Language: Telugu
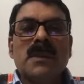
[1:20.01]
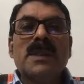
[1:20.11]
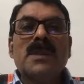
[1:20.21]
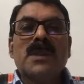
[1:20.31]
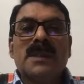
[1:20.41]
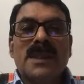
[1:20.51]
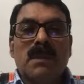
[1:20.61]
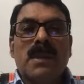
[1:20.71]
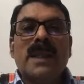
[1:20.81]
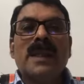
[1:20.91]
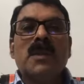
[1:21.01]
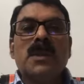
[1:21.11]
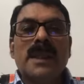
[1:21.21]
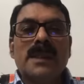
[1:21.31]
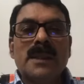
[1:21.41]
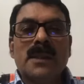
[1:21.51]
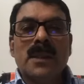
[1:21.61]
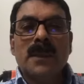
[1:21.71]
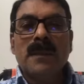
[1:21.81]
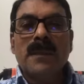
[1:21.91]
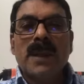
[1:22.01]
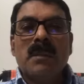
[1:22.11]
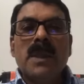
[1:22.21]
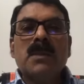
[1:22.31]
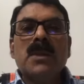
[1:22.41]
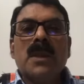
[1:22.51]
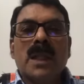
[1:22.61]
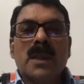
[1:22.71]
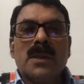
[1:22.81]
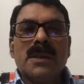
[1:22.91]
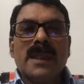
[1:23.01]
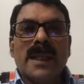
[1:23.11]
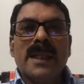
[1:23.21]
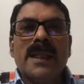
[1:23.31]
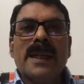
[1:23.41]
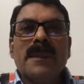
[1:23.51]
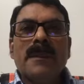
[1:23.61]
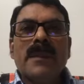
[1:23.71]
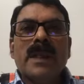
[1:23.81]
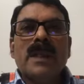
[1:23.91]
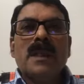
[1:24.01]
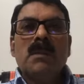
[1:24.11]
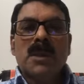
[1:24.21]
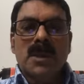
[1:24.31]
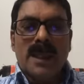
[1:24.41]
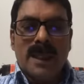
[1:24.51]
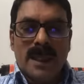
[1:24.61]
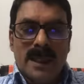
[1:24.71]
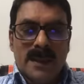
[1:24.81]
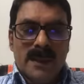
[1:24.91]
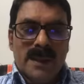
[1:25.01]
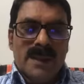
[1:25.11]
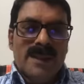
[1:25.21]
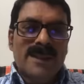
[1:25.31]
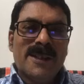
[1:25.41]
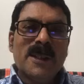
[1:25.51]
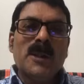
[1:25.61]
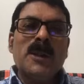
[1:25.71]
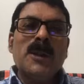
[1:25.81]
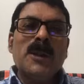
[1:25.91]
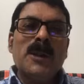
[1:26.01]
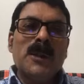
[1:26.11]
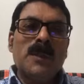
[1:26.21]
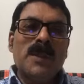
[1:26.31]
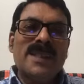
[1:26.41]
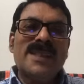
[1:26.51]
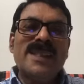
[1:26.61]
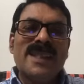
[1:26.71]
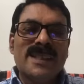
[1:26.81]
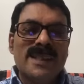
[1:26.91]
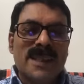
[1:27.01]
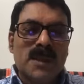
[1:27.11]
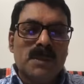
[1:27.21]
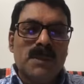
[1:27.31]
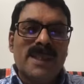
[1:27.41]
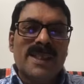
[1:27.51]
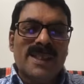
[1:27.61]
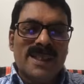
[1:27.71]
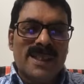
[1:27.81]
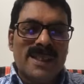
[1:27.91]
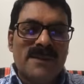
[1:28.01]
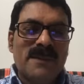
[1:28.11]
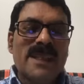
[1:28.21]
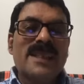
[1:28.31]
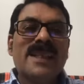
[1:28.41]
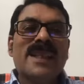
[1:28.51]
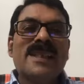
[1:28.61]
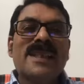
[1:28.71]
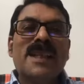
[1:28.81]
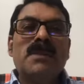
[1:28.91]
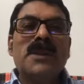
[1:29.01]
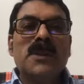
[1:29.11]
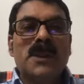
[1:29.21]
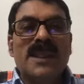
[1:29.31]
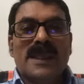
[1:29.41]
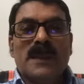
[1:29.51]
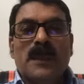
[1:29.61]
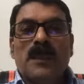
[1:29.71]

మీతో చెప్పాలనే ఉద్దేశంతో మీ ముందుకు రావటం జరిగింది మిత్రులారా తెలుగులో పర్సనాలిటీ డెవలప్మెంట్ అంటే వ్యక్తిగత అభివృద్ధి